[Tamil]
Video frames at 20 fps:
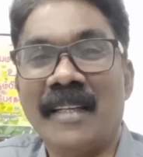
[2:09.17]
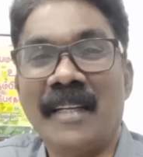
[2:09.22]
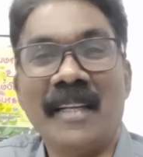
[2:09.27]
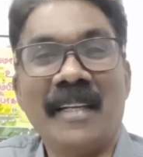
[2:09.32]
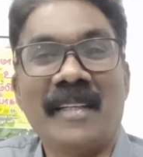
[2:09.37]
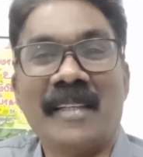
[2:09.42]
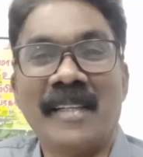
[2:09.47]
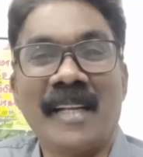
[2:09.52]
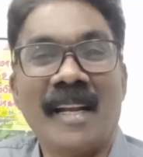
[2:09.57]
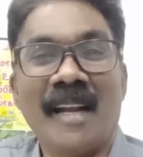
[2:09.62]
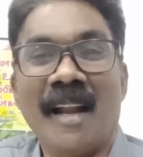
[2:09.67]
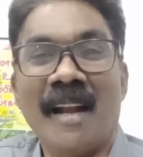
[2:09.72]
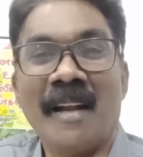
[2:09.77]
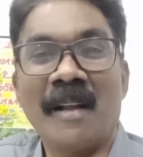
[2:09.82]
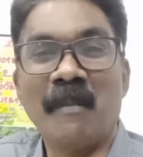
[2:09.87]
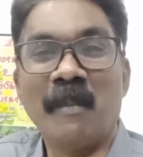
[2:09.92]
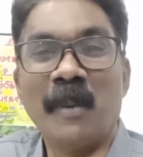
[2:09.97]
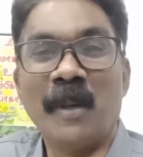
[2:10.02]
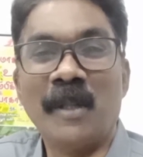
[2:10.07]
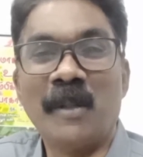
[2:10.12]

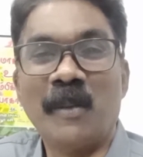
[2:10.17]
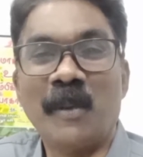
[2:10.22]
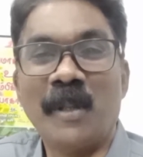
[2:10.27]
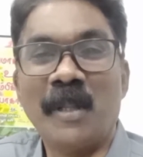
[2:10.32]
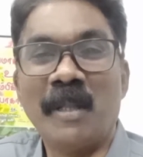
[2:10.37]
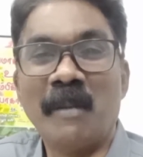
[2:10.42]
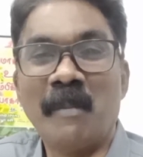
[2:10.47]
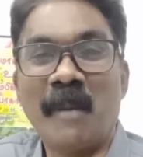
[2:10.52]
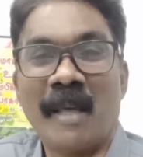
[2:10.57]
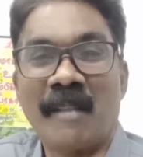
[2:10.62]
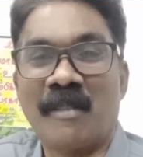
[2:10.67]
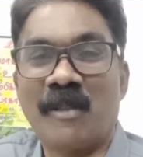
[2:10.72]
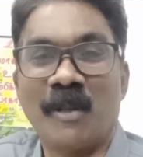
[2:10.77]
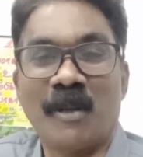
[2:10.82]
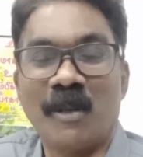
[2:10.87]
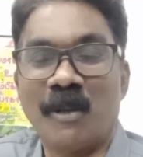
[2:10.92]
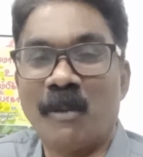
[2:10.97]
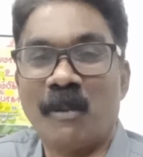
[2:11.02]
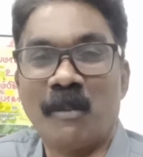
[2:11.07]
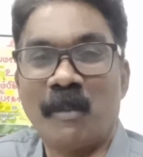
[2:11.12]
டீட்டெயிலான பேர்த் வந்து
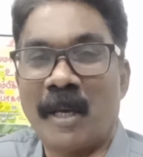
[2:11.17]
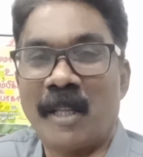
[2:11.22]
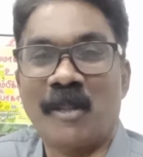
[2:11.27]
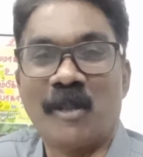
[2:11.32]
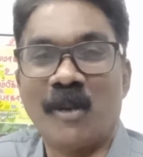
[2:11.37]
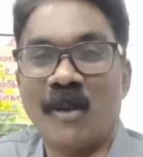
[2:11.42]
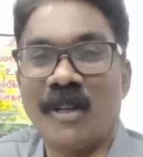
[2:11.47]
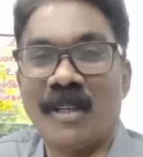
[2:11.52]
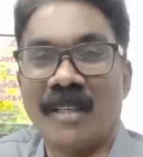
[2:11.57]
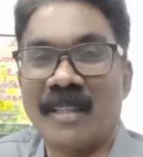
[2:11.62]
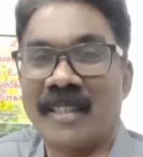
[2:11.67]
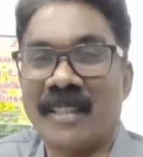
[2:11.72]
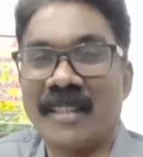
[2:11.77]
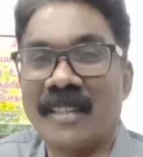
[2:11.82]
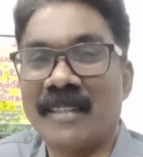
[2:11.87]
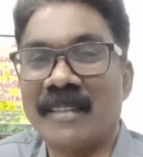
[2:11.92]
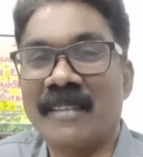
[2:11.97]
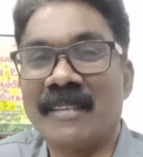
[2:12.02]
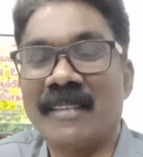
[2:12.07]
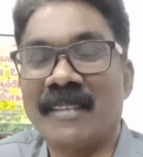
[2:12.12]
மேத்யூ மேத்யூவில்
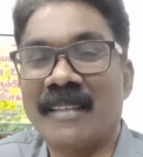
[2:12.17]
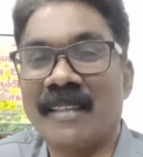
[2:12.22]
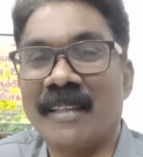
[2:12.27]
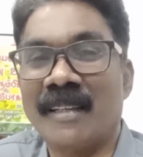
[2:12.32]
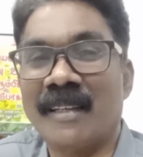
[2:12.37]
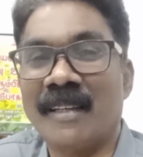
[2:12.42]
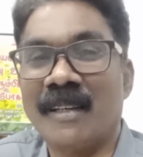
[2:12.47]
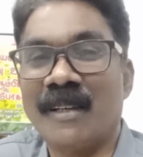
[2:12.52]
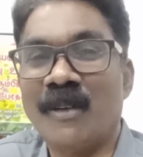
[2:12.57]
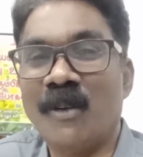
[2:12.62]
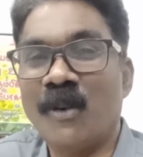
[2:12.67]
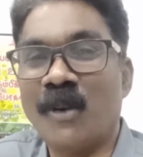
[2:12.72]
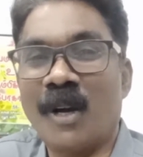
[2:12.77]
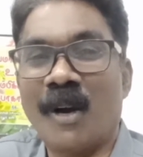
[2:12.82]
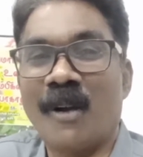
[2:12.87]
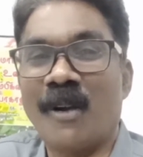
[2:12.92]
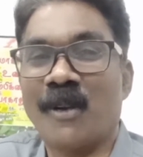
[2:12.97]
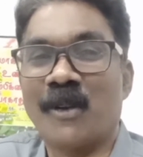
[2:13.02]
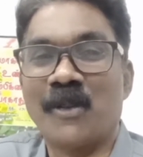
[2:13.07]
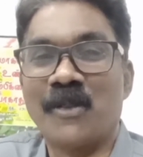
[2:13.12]
இருக்குது
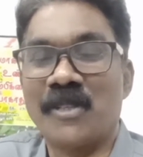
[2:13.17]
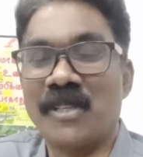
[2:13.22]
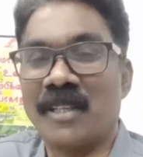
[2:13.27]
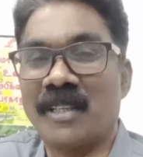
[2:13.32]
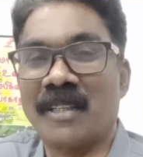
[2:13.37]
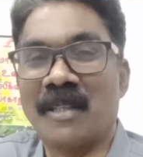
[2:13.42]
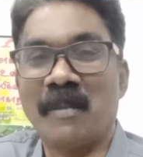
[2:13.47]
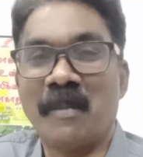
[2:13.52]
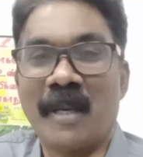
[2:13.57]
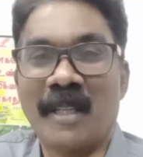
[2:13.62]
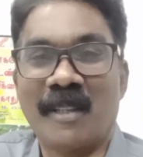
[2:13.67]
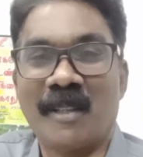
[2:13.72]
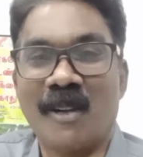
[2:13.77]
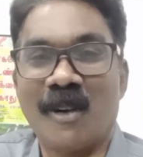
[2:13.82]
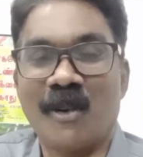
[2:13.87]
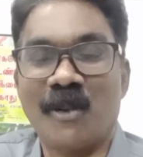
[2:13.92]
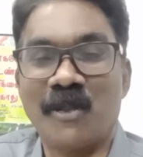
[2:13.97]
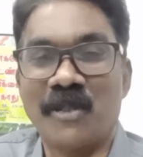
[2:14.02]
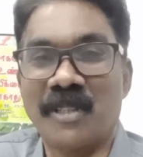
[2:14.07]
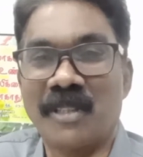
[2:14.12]
லூக்காவில் கொஞ்சம் இருக்குது
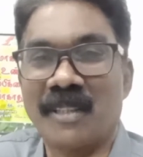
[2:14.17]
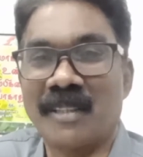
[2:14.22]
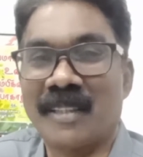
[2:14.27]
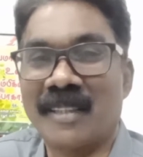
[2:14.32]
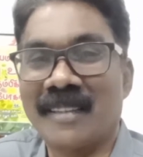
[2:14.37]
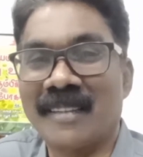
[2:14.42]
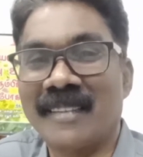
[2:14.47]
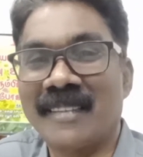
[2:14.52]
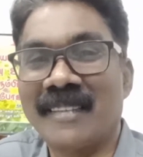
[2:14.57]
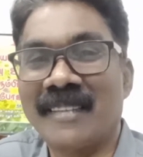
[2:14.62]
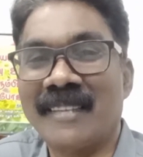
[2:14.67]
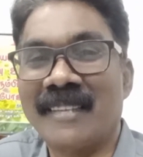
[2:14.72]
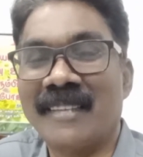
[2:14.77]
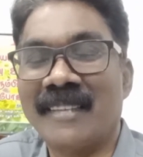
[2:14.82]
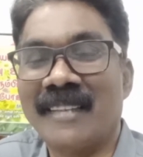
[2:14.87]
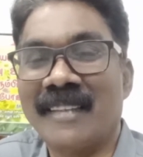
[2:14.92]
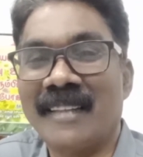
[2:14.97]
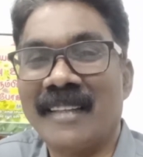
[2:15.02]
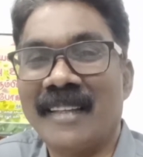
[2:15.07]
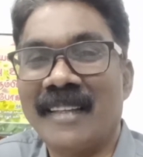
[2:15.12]
மேத்யூவில் கொஞ்சம் இருக்குது
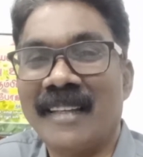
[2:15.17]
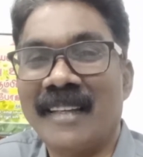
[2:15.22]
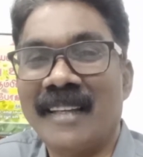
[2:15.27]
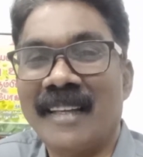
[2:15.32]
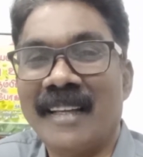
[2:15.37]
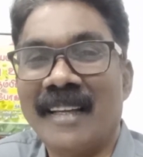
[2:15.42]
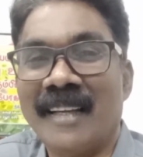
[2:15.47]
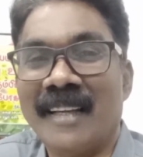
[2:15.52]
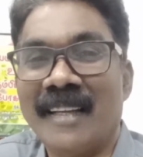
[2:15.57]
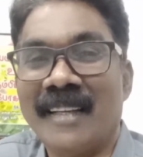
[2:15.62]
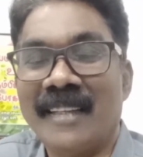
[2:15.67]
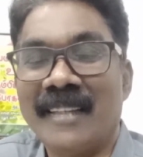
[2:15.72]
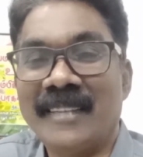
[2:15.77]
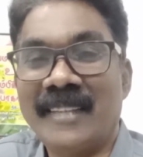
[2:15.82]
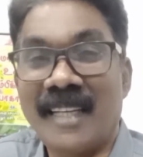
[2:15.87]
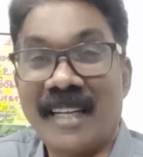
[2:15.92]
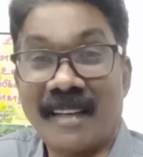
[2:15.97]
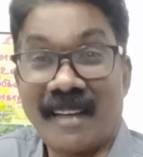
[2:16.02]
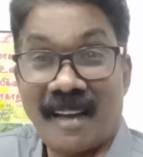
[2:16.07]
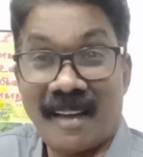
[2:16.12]

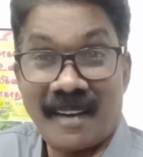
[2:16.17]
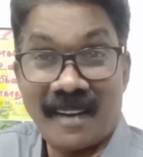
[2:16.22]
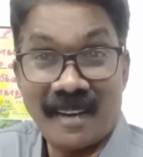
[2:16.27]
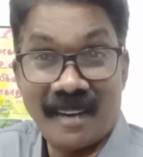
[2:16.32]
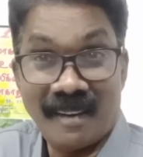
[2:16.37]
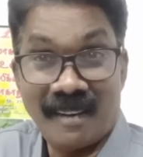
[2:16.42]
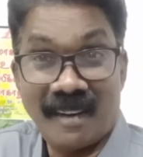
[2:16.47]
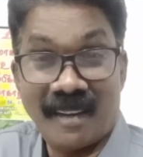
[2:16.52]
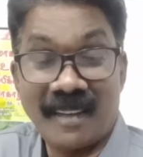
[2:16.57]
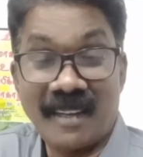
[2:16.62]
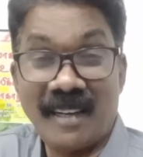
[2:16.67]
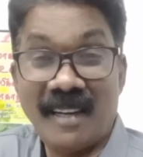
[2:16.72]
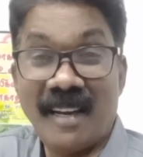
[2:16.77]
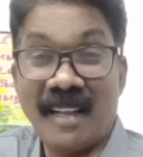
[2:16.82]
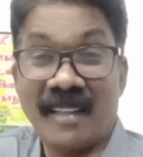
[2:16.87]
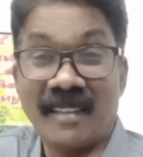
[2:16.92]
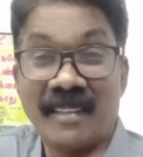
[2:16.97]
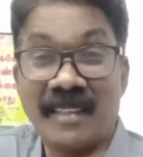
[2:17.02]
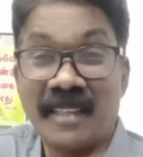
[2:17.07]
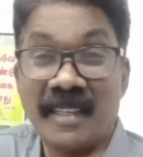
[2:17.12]
சில காரியங்கள் அங்கே
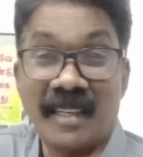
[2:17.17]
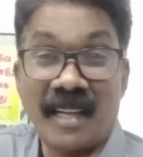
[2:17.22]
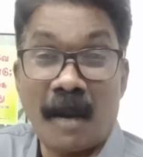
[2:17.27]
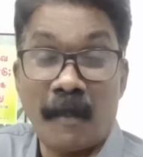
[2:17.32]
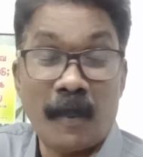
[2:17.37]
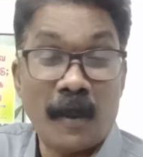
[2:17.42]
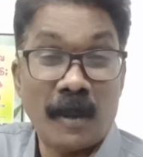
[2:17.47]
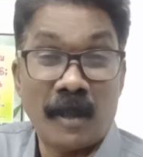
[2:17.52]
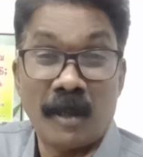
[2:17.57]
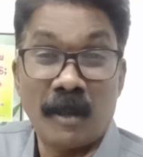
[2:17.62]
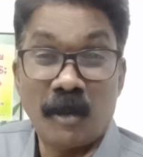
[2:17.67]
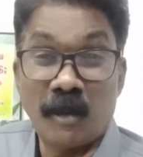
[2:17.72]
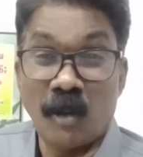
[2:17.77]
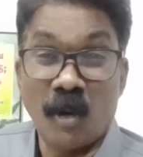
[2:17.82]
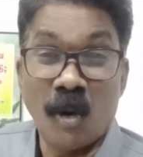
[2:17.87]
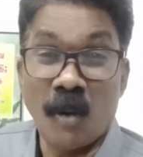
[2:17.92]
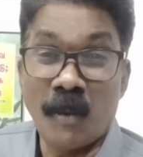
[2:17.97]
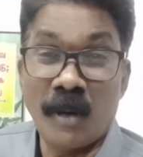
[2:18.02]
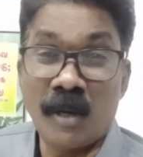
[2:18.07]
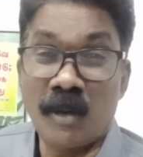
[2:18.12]
இல்லாத இங்கே இருக்குது அப்போ
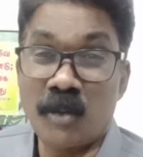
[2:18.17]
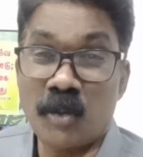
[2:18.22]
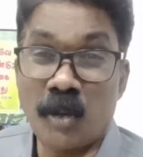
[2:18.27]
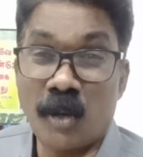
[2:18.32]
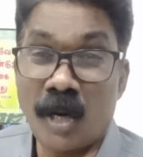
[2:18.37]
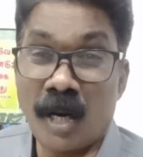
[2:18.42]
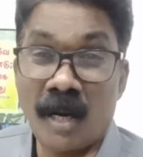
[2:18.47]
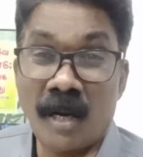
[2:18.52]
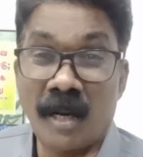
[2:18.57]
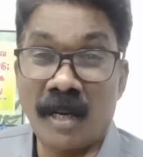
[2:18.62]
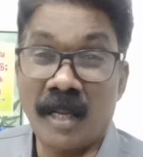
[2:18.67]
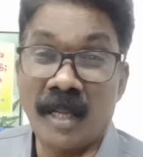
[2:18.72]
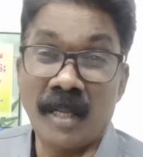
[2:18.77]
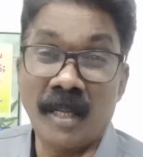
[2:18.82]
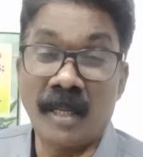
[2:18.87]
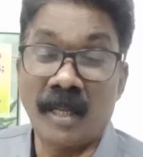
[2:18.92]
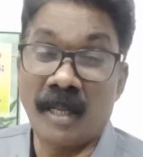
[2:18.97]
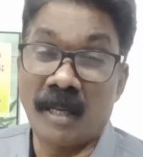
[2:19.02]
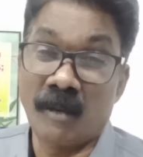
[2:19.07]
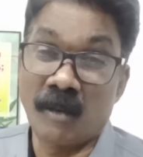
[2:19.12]
யோவன் சொல்கிறாரு
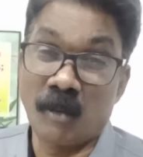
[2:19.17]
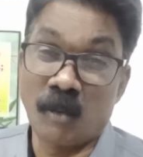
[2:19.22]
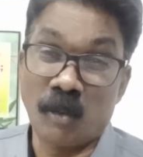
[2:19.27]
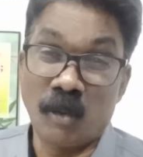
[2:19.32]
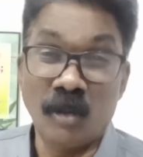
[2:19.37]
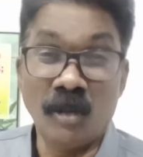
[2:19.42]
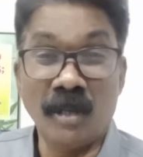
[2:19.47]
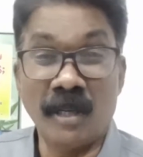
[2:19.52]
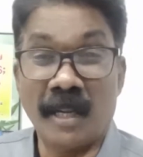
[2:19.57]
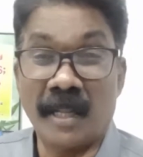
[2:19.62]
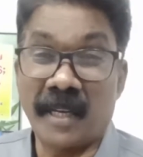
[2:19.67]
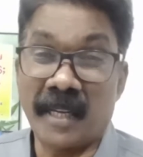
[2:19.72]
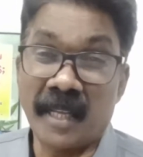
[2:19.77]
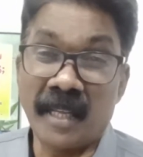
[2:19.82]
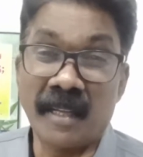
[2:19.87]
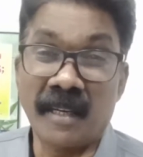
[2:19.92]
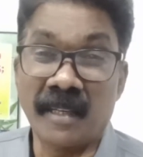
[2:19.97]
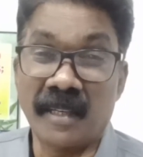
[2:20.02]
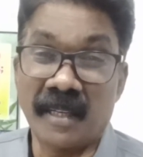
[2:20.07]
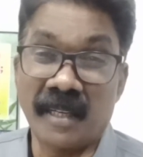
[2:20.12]
இன்னும்
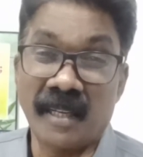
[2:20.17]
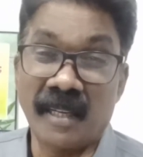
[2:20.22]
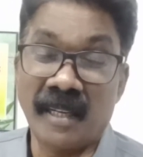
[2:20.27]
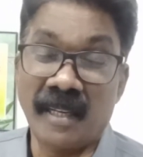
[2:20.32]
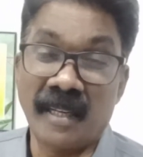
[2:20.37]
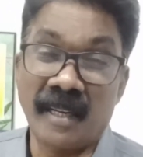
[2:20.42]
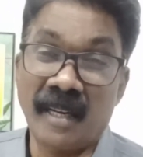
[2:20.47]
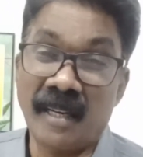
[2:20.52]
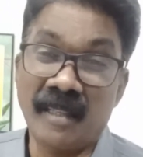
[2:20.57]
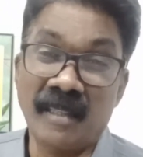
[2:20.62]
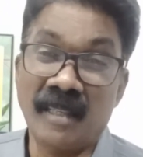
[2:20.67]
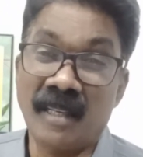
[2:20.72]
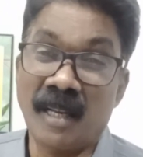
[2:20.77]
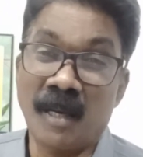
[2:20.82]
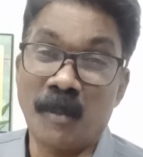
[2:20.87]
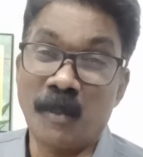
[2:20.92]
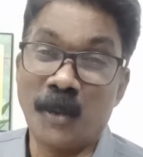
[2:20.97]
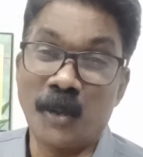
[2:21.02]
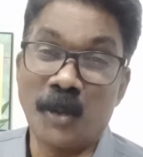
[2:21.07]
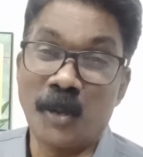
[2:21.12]
நிறைய இருக்குது
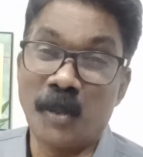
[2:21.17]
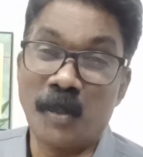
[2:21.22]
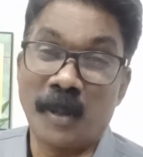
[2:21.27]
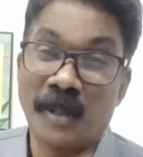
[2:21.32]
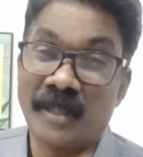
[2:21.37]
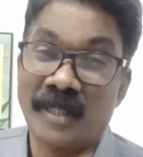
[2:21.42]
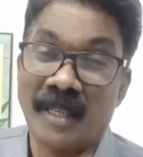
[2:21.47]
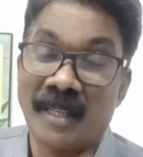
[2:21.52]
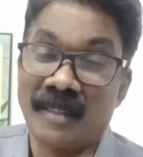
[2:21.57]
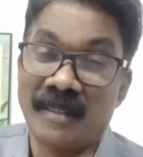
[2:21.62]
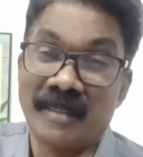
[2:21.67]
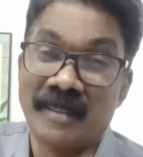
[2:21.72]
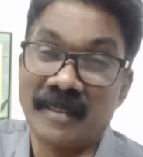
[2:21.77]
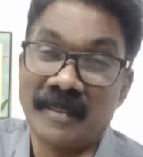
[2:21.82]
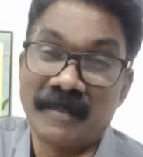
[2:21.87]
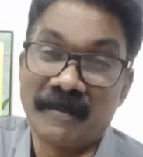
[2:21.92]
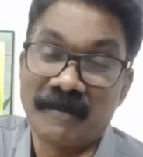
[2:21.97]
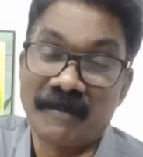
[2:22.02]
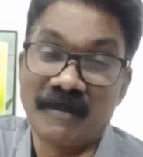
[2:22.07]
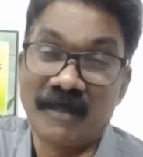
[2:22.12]
எழுதுனா புக்கு பத்தாது
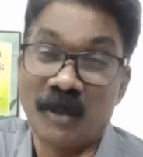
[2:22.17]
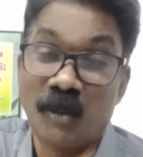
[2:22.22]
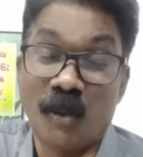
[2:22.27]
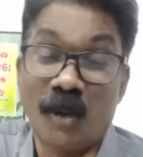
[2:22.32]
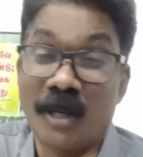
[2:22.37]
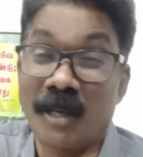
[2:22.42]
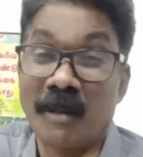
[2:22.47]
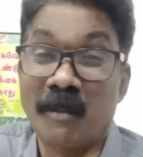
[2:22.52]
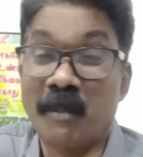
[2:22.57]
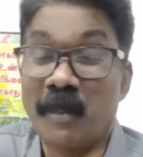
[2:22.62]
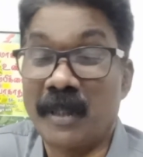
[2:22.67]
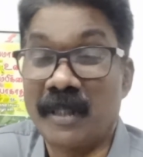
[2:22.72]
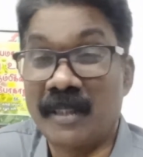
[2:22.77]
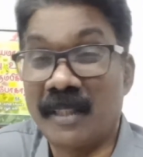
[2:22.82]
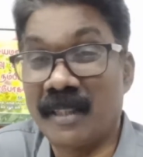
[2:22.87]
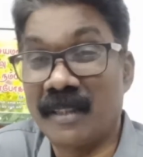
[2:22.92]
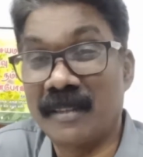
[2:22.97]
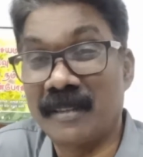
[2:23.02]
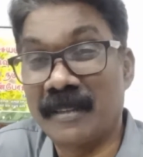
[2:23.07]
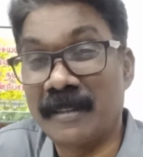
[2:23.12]
இந்த உலகம்
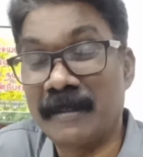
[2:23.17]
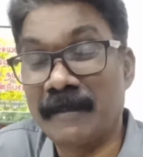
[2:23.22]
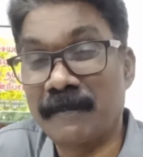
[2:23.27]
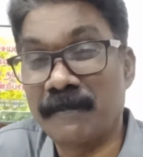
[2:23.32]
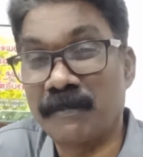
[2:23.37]
பத்தாது